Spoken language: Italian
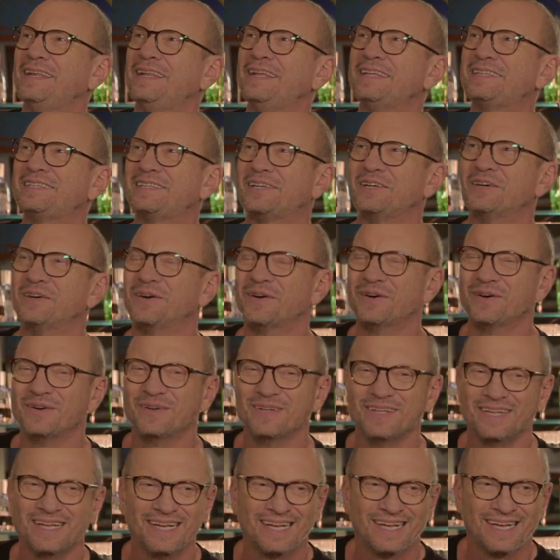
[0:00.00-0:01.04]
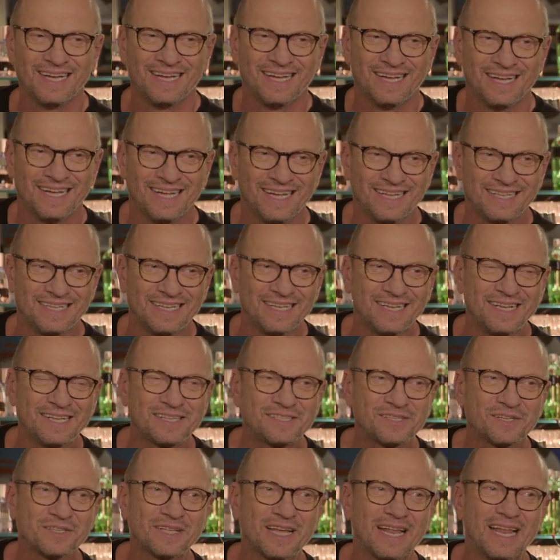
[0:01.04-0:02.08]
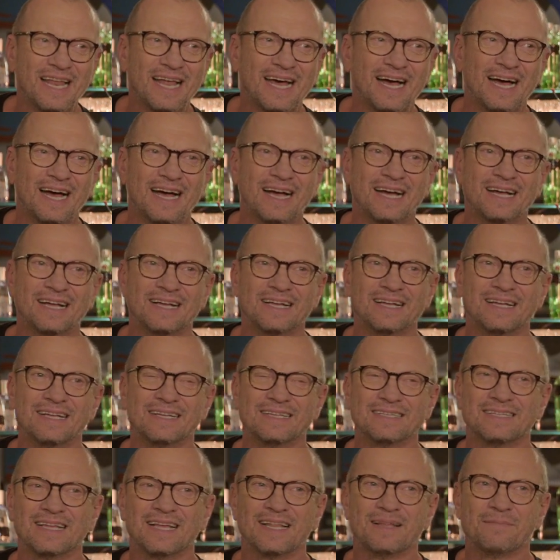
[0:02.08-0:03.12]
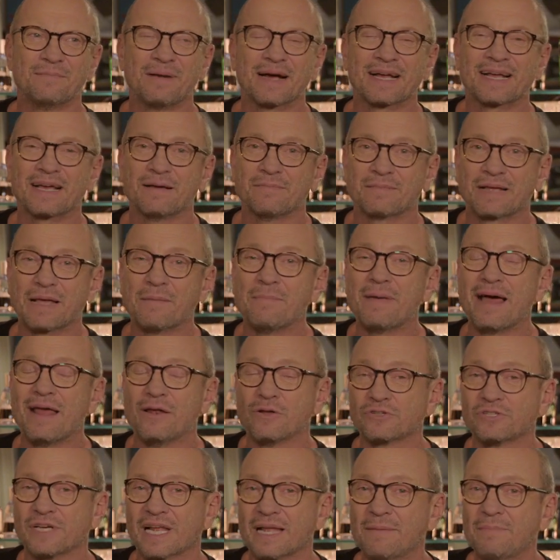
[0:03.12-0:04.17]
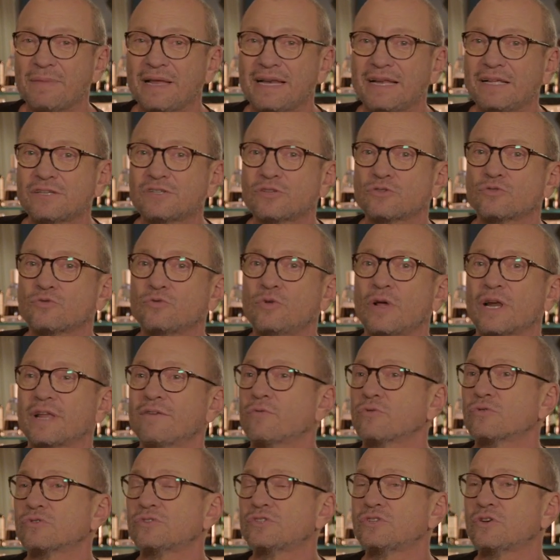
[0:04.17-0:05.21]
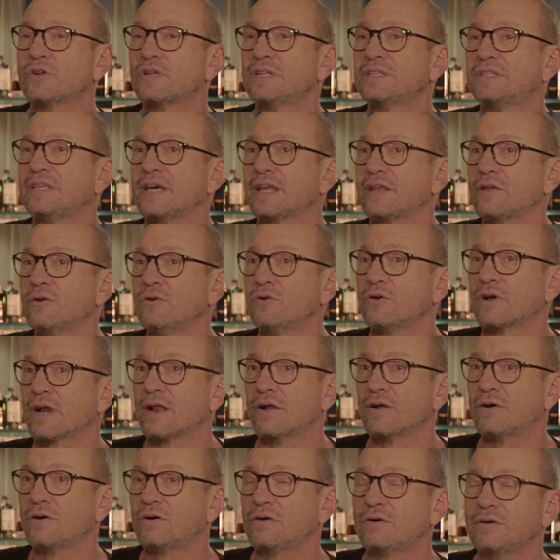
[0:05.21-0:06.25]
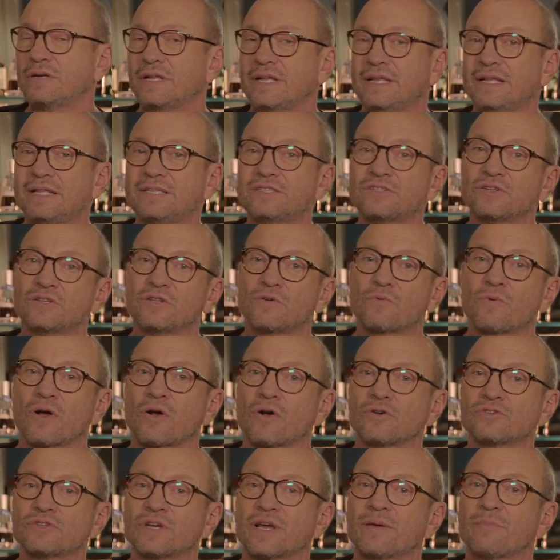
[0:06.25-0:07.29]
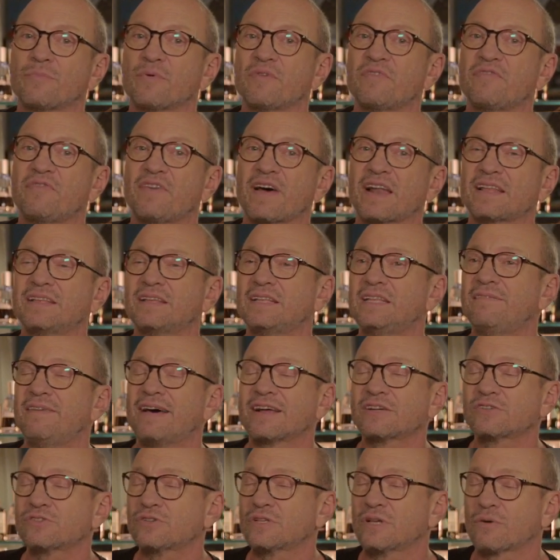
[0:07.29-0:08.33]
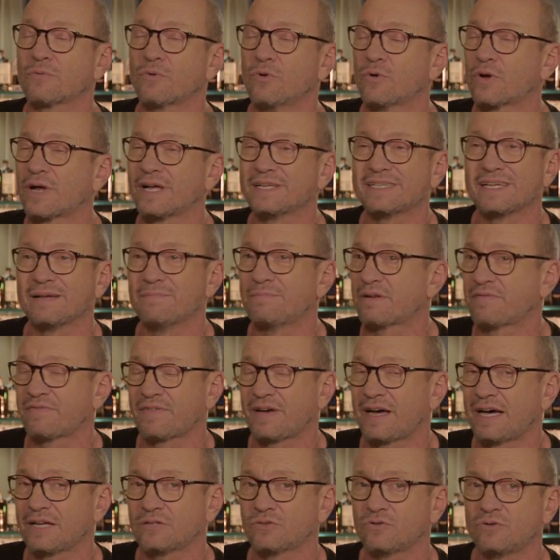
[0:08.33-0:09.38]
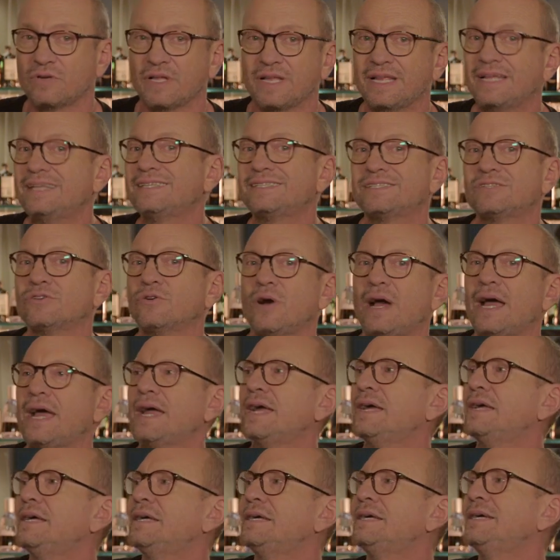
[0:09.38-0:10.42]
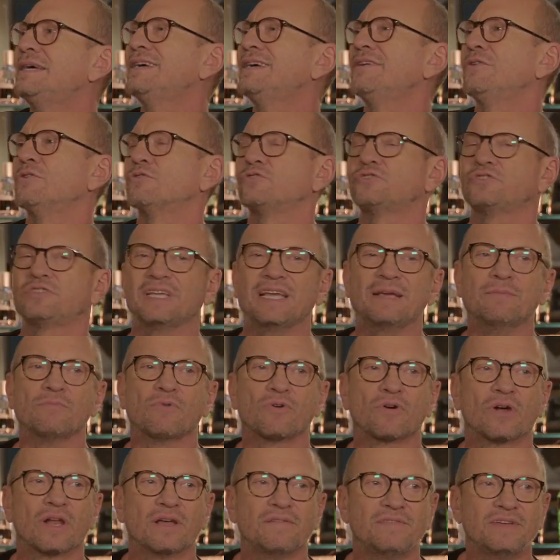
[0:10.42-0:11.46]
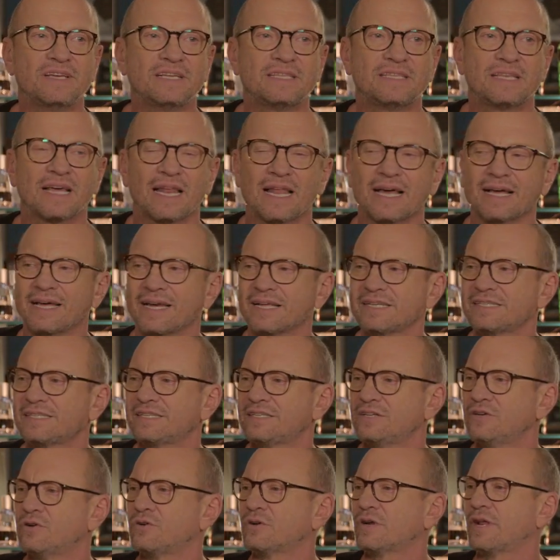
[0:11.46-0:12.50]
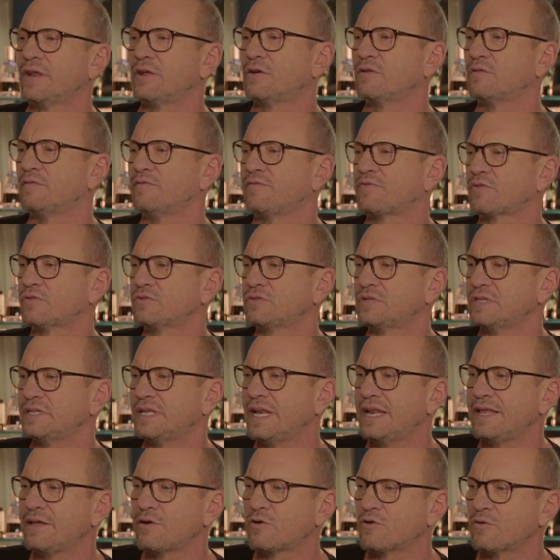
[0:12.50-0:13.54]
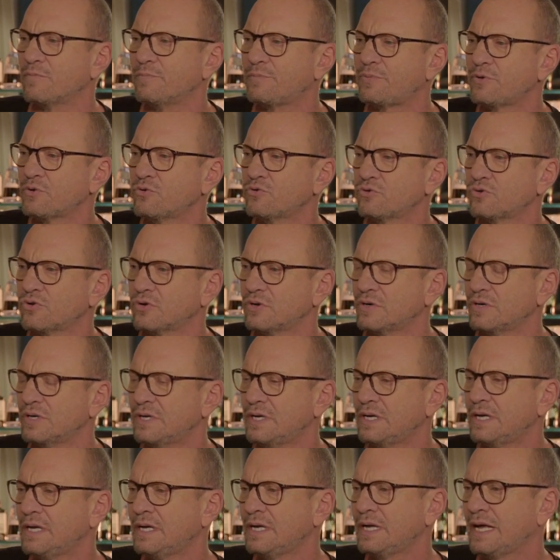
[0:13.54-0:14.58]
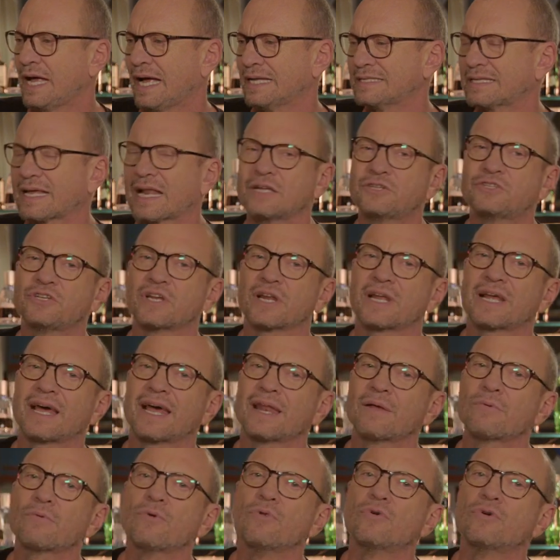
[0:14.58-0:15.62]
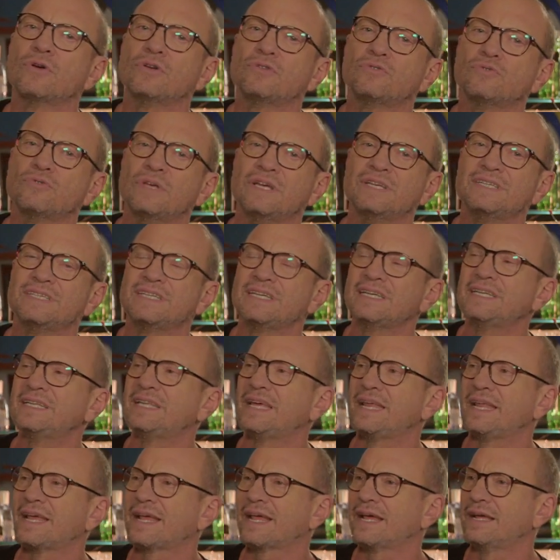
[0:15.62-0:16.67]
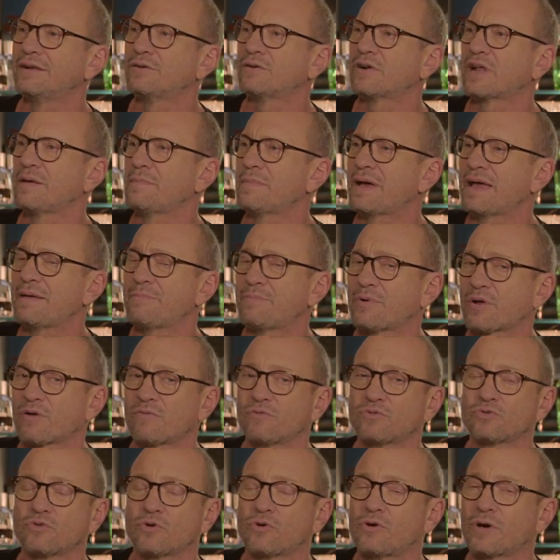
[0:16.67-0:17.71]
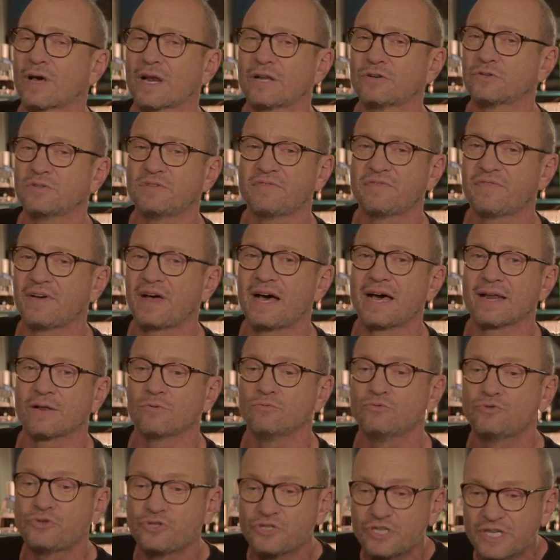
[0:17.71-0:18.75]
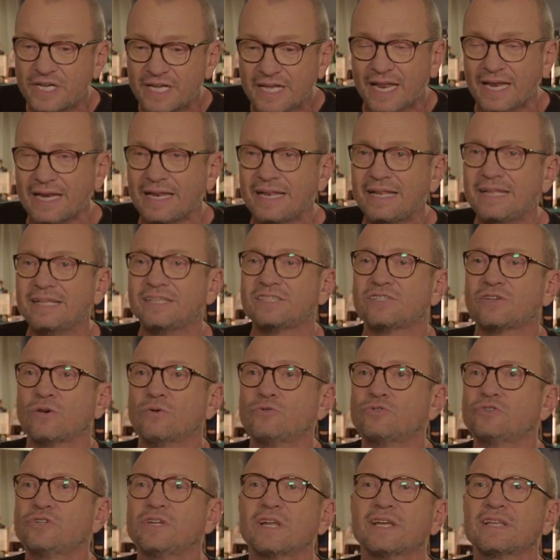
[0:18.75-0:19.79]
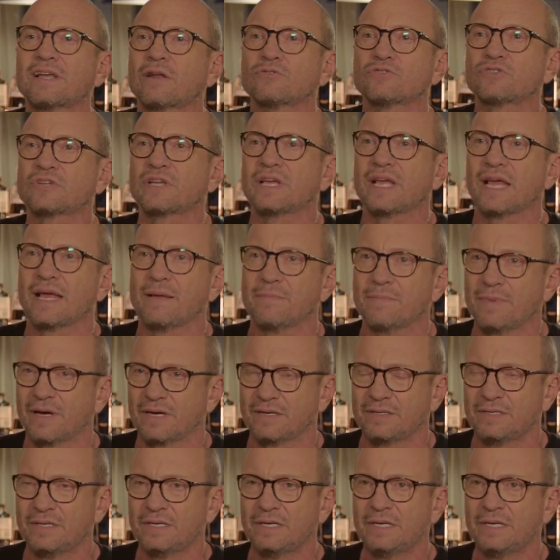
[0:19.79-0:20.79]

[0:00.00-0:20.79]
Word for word: l'inizio, l'inizio della, del, Ma che bello, sarebbe l'inizio di una rivoluzione interiore, no? L'inizio di qualcosa che puoi fare di diverso da quello che hai sempre fatto. L'inizio è lo stimolo, la vita, l'aggressione nei confronti dell'incompiuto, andare a cercare quello che tu desideri, che non hai mai avuto il coraggio di fare, uscire, l'inizio è uscire dallo schema.